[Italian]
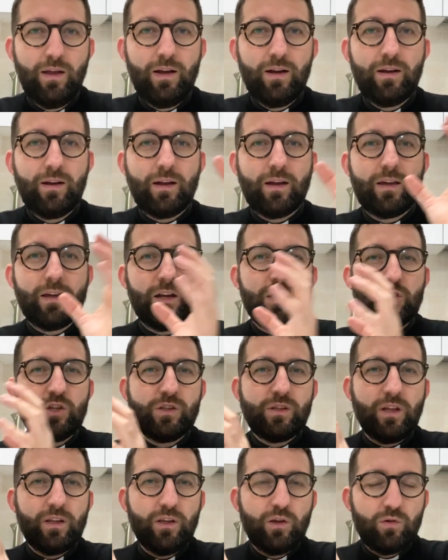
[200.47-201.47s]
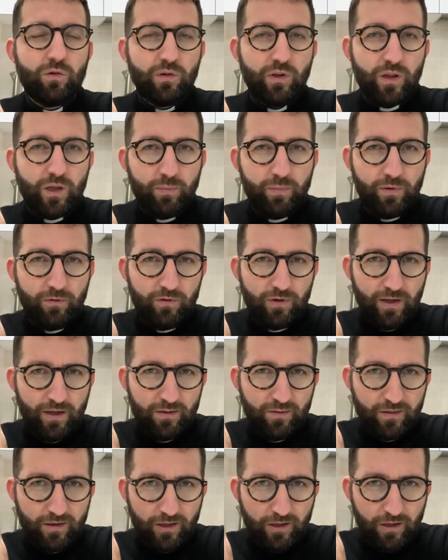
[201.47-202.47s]
la crescita di
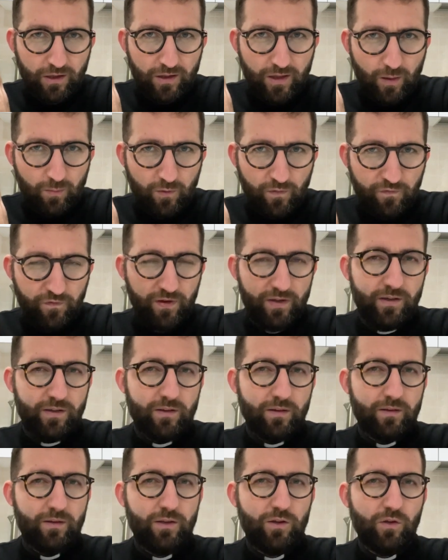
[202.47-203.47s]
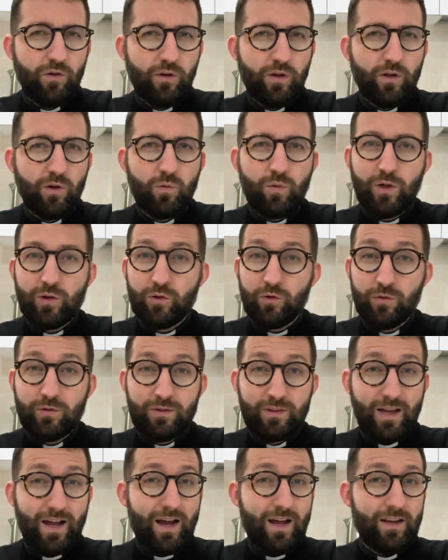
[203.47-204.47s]
consapevolezza che siamo figli di Dio in quanto
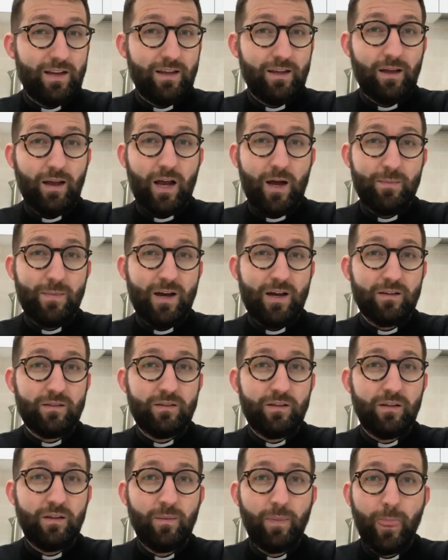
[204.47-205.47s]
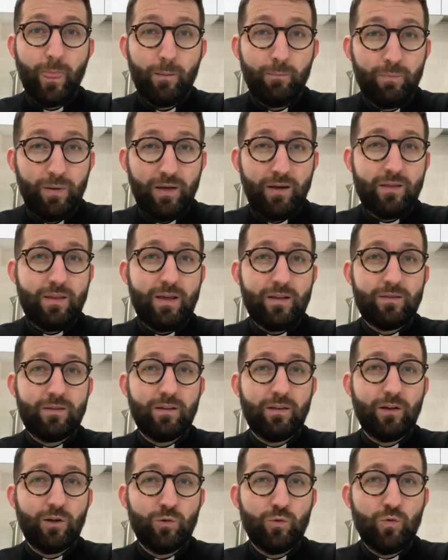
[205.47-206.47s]
tale amati, benedetti
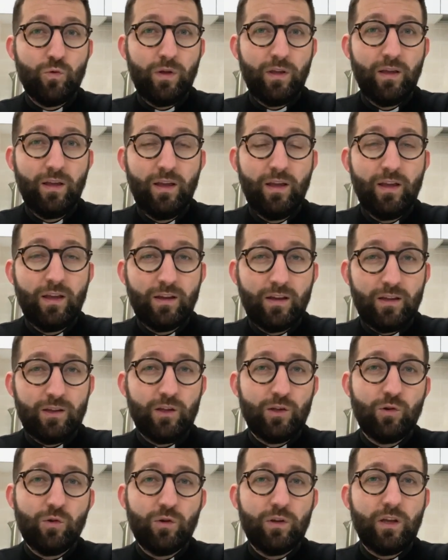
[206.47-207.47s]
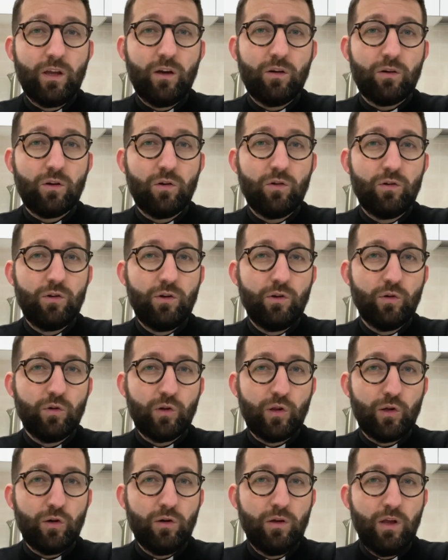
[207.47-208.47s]
da Lui che di noi è
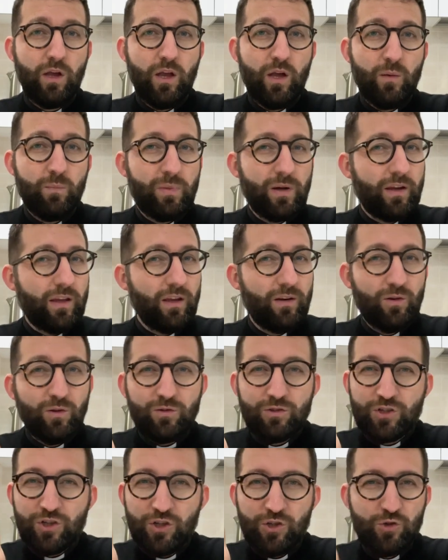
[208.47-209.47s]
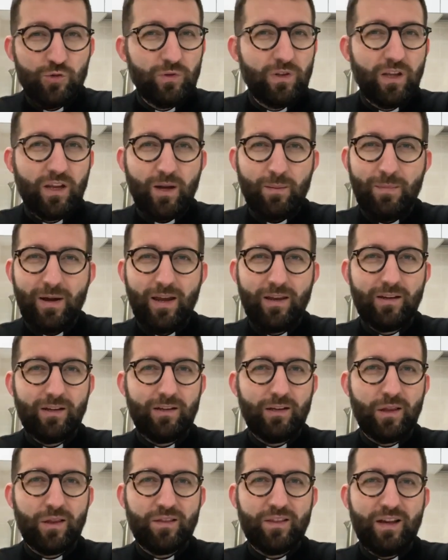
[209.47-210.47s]
orgoglioso, perché non ci giudica mai
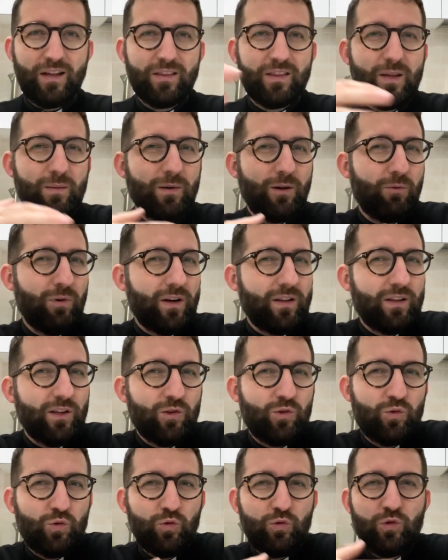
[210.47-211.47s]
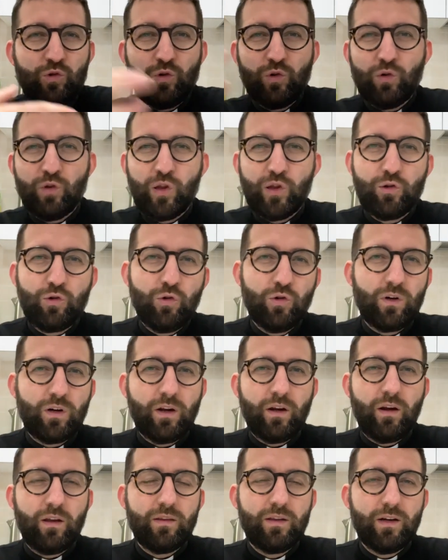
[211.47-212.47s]
nell'istante ma guarda tutto lo
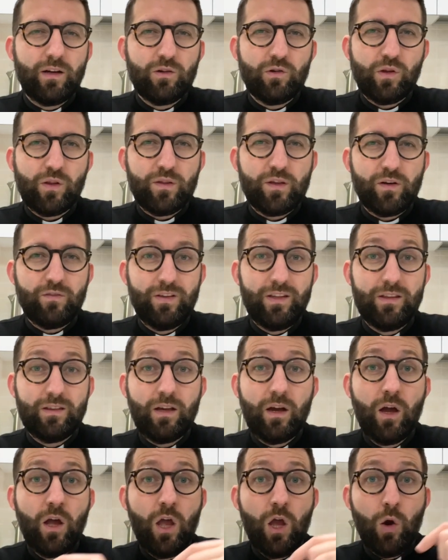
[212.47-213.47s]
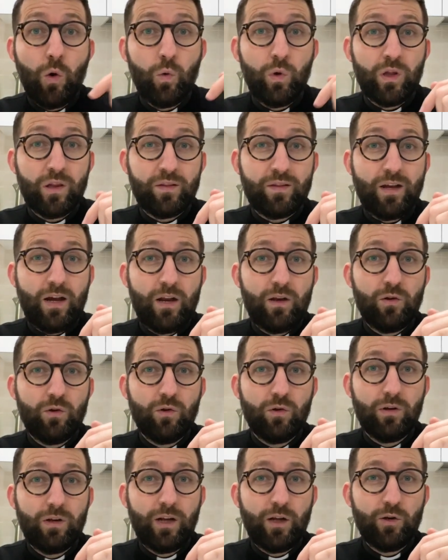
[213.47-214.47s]
scorrere della nostra vita,
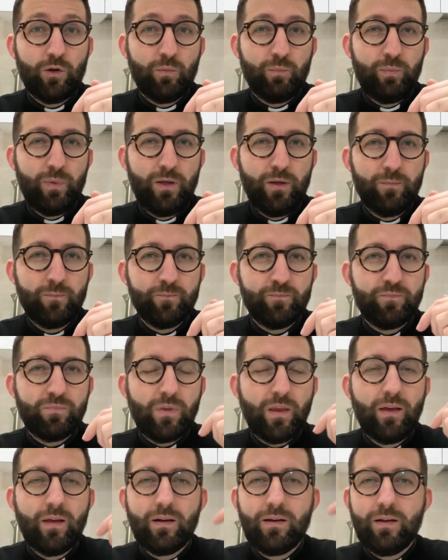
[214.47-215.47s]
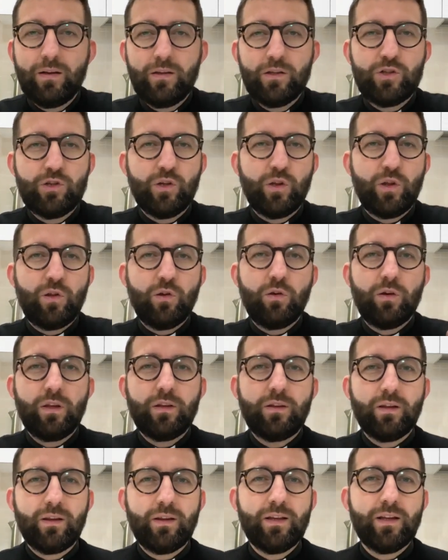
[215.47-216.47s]
quest'anno l'anno B, la decisione
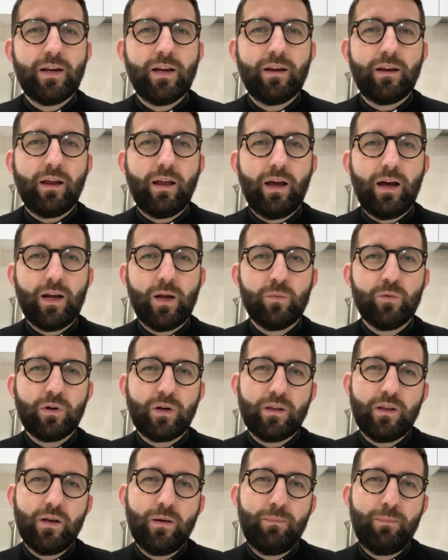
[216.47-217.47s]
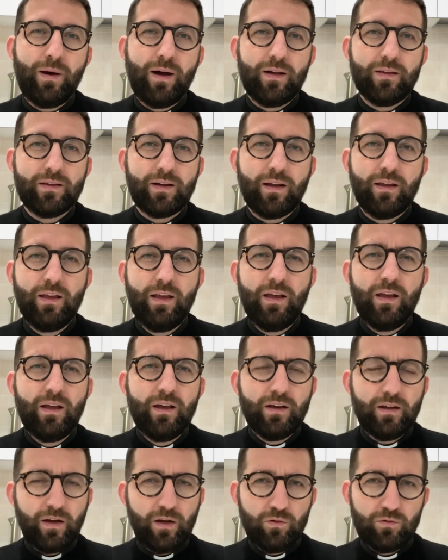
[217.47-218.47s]
di aderire all'amore del Padre
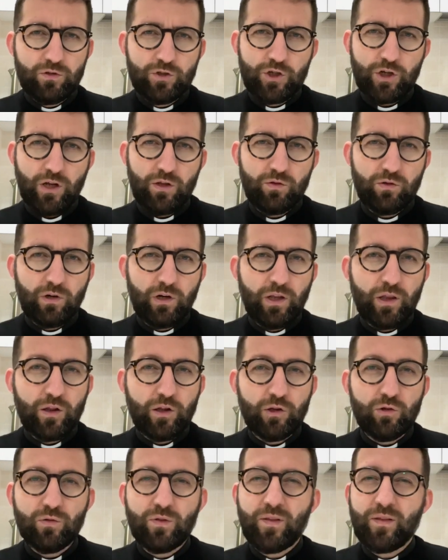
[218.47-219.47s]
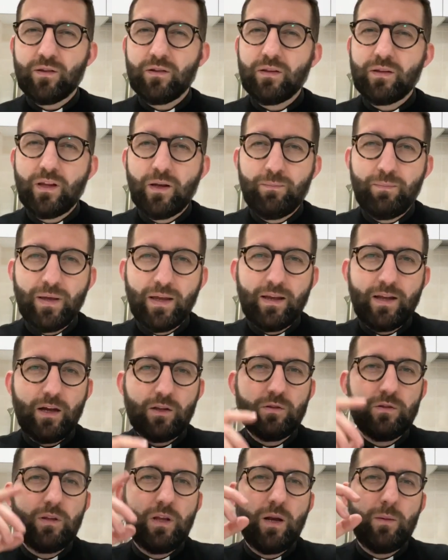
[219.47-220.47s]
rinunciando alle seduzioni del
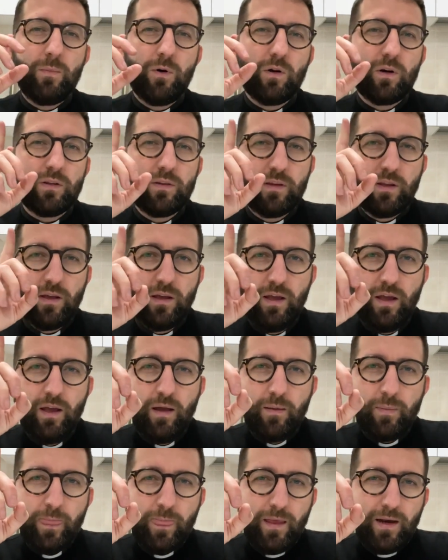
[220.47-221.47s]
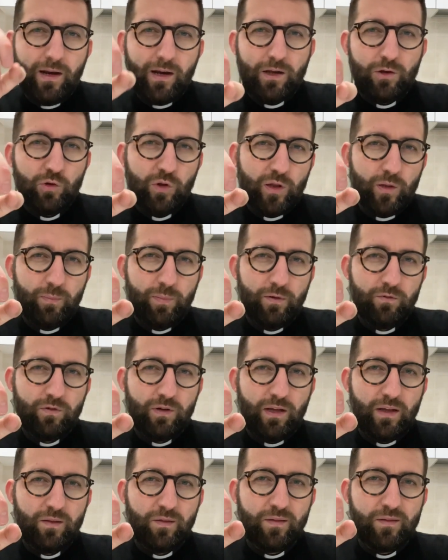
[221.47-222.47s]
peccato e della morte, nella
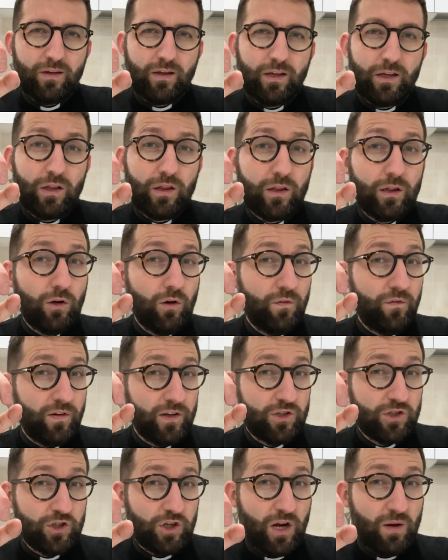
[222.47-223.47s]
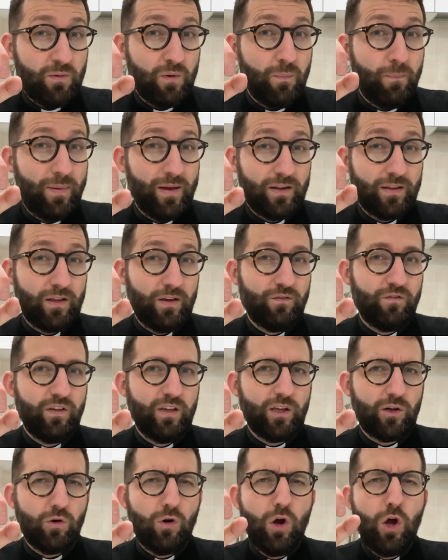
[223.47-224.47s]
consapevolezza che se lo facciamo per
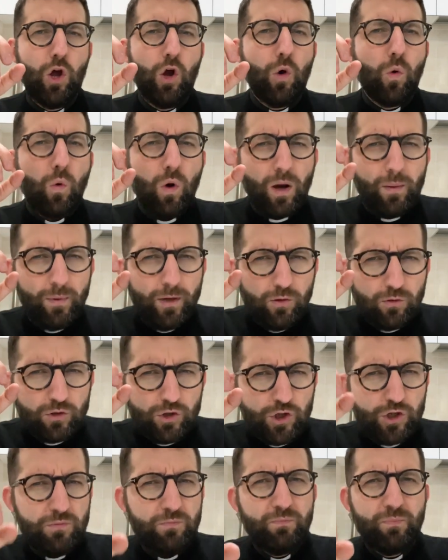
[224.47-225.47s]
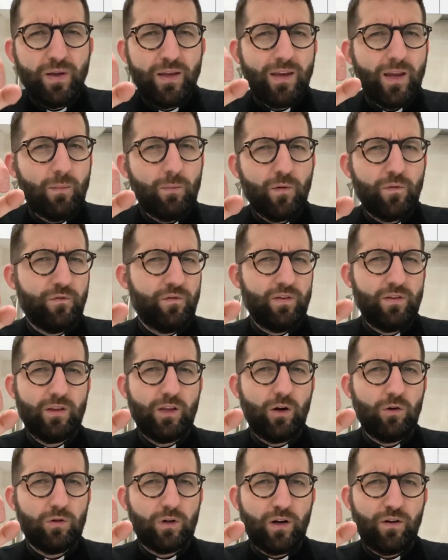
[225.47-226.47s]
davvero, o almeno ci impegniamo fin da
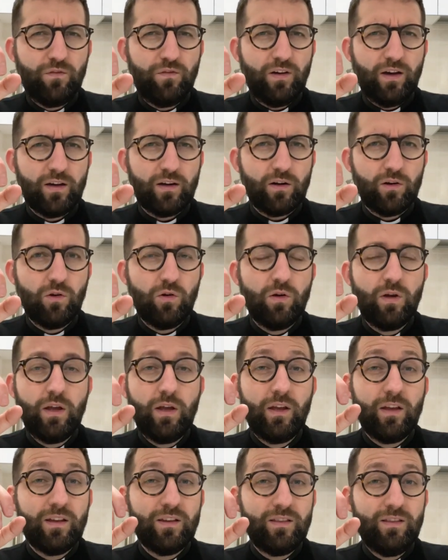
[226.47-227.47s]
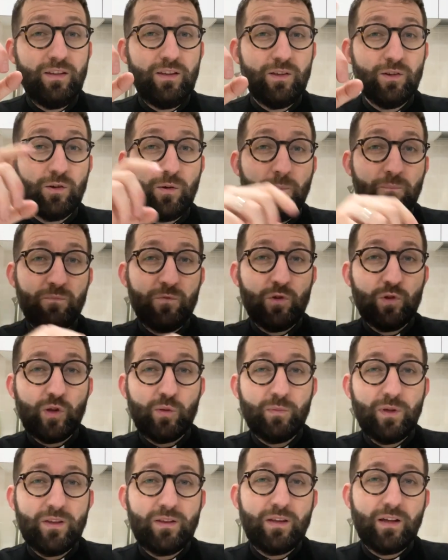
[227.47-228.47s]
ora a farlo, Dio non
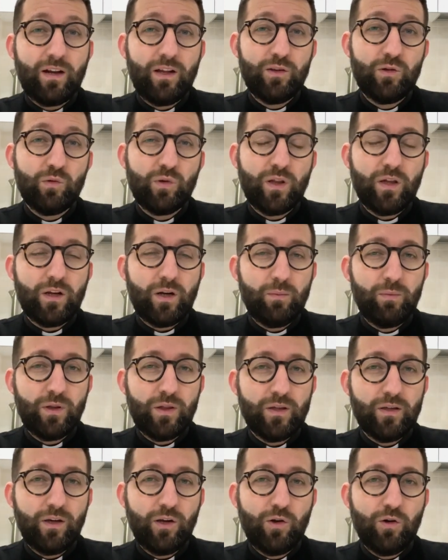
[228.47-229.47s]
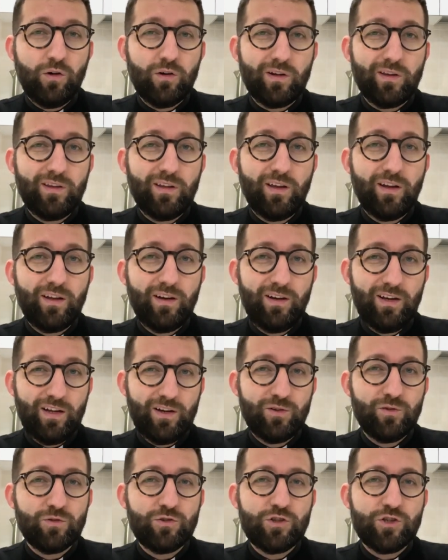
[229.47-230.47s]
smetterà di usare misericordia,
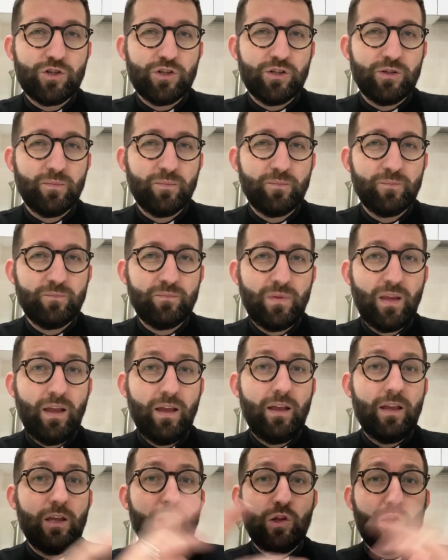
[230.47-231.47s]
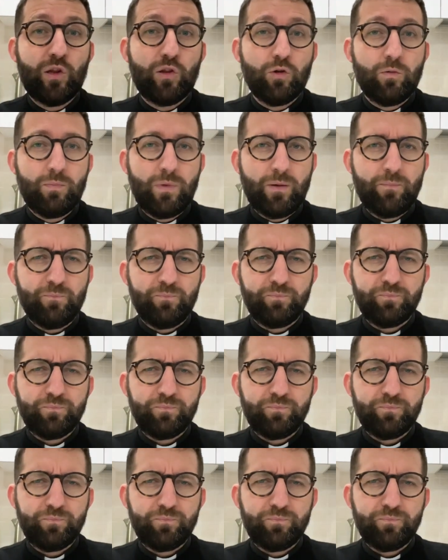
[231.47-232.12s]
l'anno C. Insomma,